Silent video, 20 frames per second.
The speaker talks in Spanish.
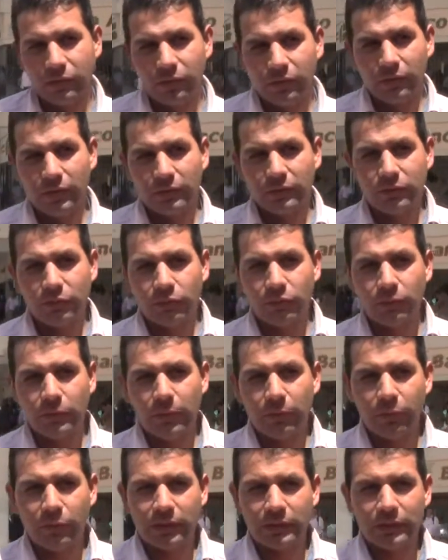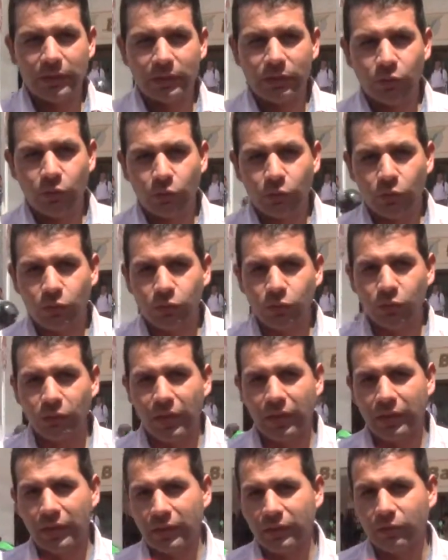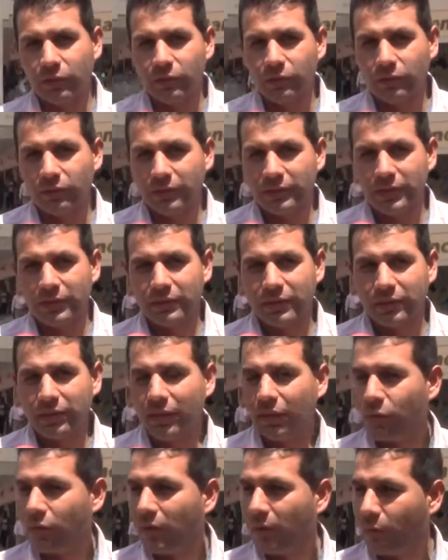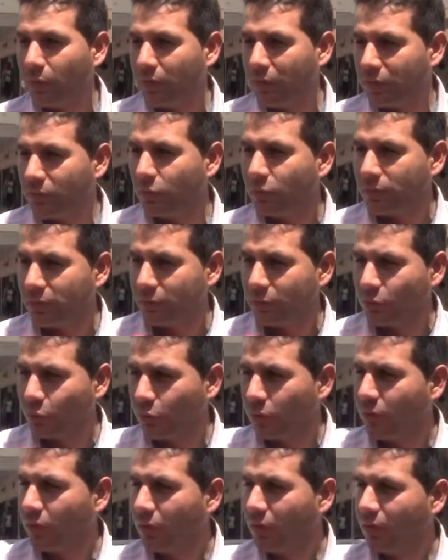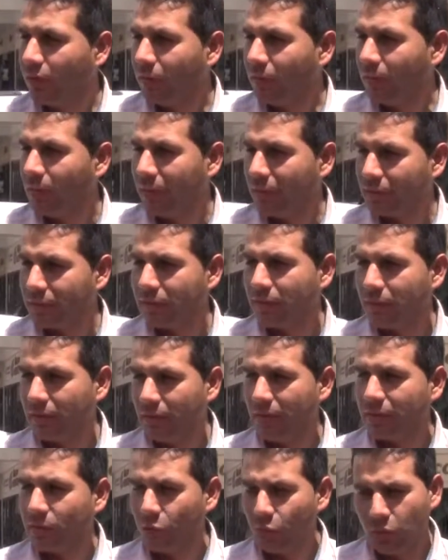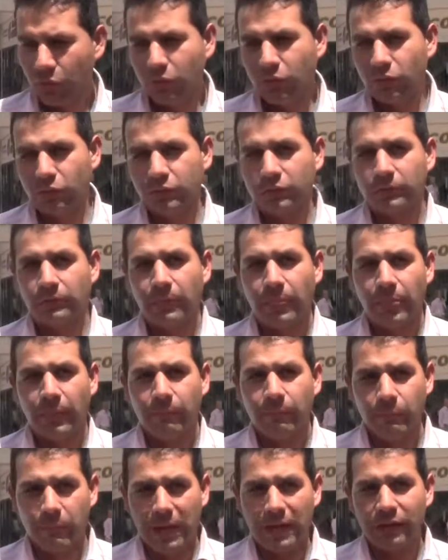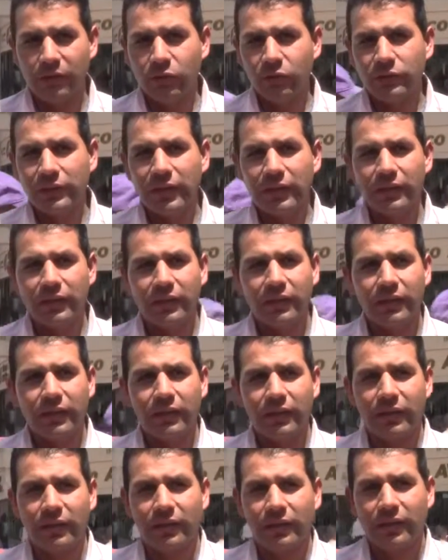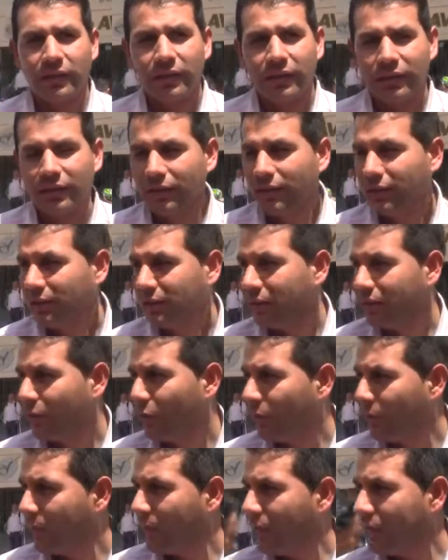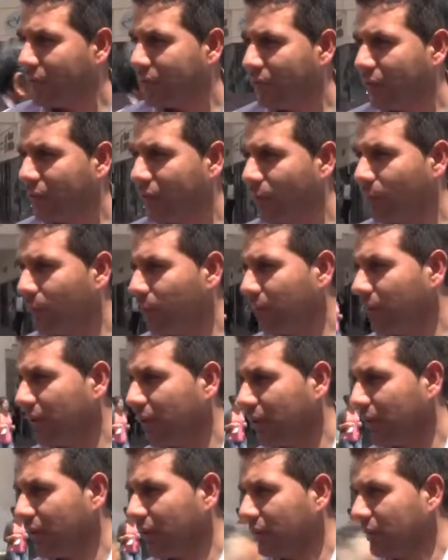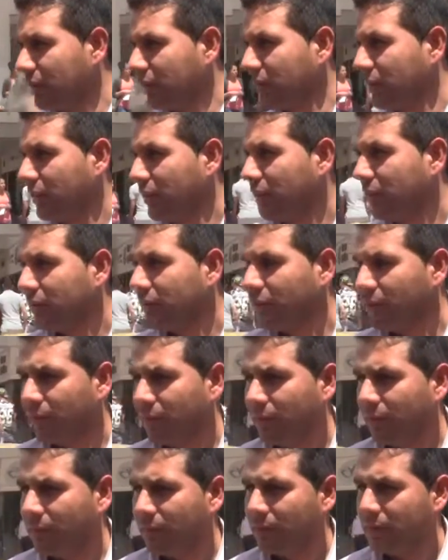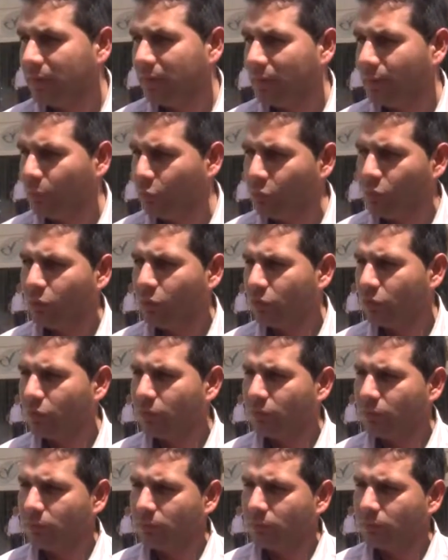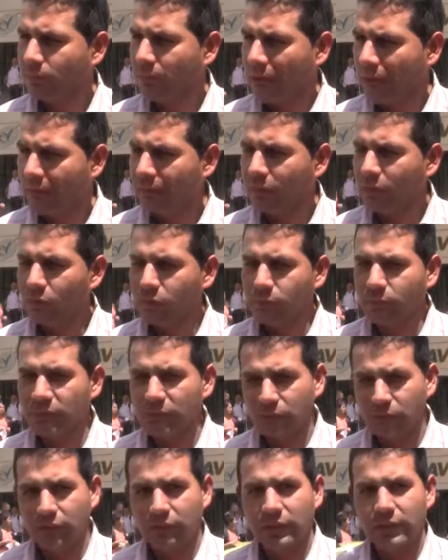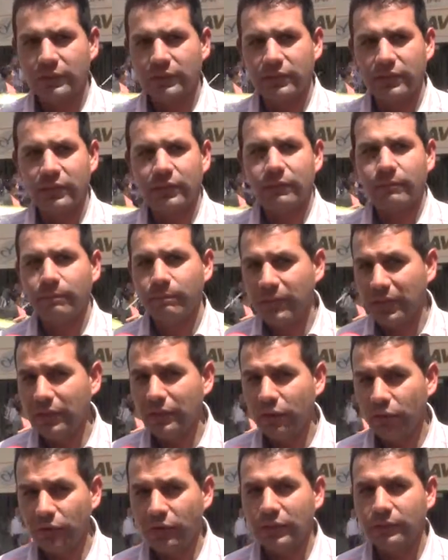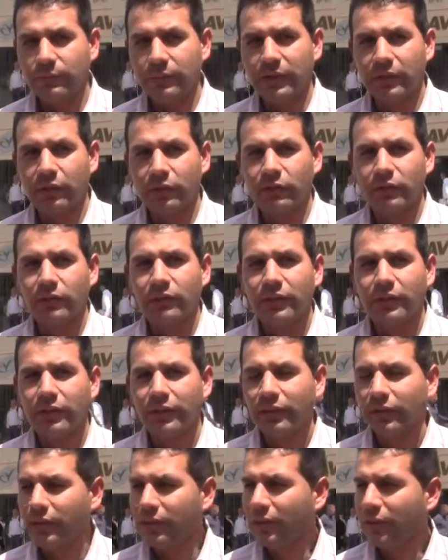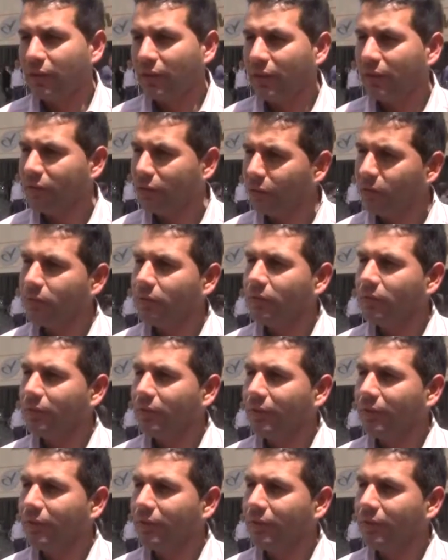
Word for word: creo que eso nos favorece a todos los ciudadanos, ¿no? Esa sería una buena solicitud para hacerle a todos los bancos, ya que el sector financiero, pues, se beneficia mucho, son varios millones, billones, perdón, en el año